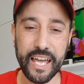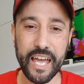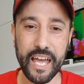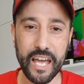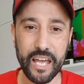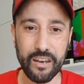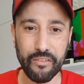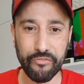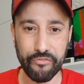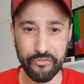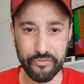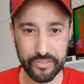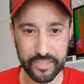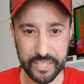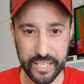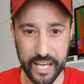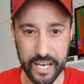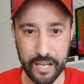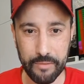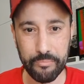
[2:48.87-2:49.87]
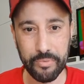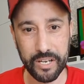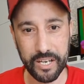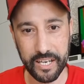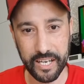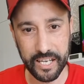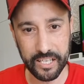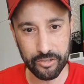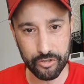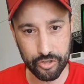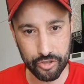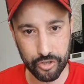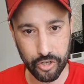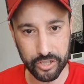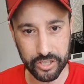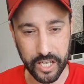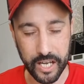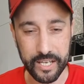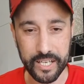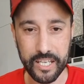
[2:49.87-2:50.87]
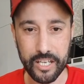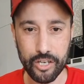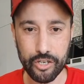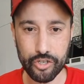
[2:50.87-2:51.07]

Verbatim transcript: ألف طلب لعند الشرطة